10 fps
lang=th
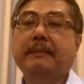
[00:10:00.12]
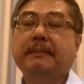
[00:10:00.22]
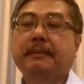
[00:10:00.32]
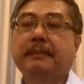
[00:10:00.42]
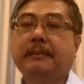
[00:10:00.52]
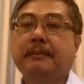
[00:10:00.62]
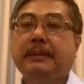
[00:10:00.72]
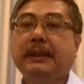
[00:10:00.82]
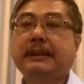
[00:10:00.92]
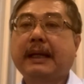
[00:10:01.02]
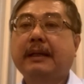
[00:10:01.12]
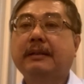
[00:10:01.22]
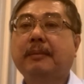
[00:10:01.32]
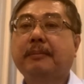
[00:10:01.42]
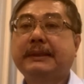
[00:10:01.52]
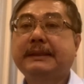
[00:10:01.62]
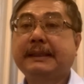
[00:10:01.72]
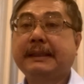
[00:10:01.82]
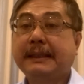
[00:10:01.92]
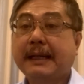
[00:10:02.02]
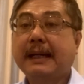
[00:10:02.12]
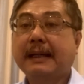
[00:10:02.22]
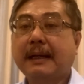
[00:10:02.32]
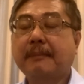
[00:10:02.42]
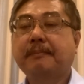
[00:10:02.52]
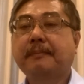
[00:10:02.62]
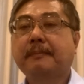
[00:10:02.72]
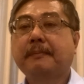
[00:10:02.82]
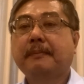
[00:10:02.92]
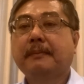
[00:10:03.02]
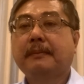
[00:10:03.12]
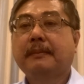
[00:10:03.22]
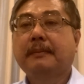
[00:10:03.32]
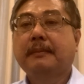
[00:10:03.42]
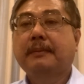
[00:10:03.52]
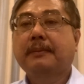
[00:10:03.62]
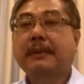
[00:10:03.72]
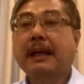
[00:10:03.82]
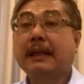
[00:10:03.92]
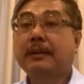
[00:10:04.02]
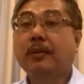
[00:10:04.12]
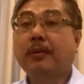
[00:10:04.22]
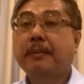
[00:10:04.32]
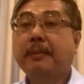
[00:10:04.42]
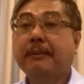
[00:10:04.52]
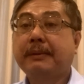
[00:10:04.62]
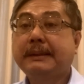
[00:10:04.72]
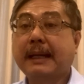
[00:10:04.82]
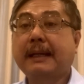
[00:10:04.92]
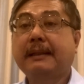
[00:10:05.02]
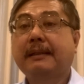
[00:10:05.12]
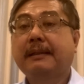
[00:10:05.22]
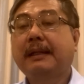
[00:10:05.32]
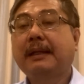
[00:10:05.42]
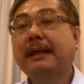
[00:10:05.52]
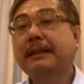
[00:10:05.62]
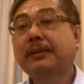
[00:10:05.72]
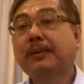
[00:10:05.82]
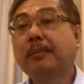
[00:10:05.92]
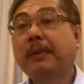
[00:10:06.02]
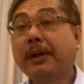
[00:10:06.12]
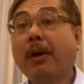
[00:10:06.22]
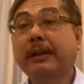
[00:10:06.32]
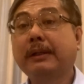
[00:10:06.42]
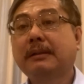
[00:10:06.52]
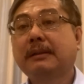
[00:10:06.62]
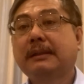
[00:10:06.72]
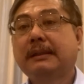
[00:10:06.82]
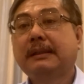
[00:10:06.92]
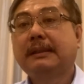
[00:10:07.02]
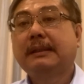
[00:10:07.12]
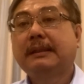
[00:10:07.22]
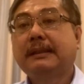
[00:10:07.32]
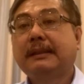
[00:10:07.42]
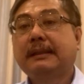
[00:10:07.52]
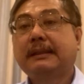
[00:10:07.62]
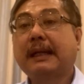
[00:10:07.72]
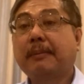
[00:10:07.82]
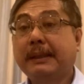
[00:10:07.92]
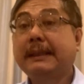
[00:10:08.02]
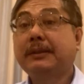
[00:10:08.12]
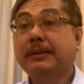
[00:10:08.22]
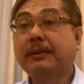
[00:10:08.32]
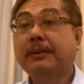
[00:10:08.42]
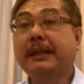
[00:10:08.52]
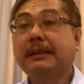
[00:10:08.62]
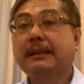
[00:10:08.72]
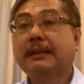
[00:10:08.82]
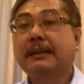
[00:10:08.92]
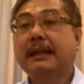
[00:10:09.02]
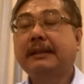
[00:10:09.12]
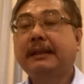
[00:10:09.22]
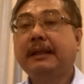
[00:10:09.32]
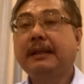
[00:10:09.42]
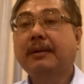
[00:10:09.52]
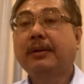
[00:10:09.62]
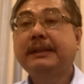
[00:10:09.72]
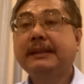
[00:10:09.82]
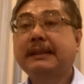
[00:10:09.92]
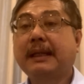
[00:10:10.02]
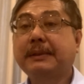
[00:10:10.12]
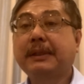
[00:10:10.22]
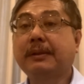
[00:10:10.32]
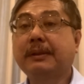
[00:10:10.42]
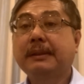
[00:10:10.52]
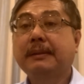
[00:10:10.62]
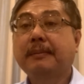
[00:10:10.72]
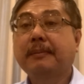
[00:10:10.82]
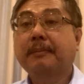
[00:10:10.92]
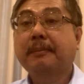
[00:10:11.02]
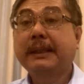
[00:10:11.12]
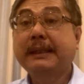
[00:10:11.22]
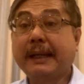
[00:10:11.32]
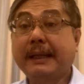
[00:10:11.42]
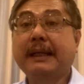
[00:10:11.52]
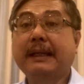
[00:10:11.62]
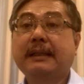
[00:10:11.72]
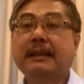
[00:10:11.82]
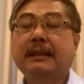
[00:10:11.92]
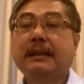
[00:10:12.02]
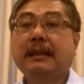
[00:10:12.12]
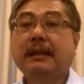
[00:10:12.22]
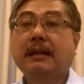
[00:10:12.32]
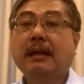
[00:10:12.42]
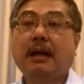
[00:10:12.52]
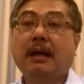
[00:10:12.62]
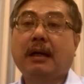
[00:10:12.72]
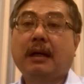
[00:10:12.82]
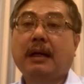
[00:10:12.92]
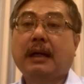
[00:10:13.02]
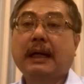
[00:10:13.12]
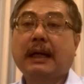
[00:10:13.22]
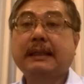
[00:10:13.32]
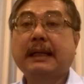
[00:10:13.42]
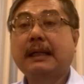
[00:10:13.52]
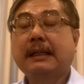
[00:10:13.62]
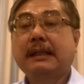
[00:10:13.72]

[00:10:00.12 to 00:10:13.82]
ยเพื่อไทยก็ต้องเผชิญหน้ากับการถูกวิพากษ์วิจารณ์แล้วอาจจะถูกบอยคอตจากประชาชนด้วยที่คนที่สนับสนุน เพื่อไทยเนี่ยก็อาจจะ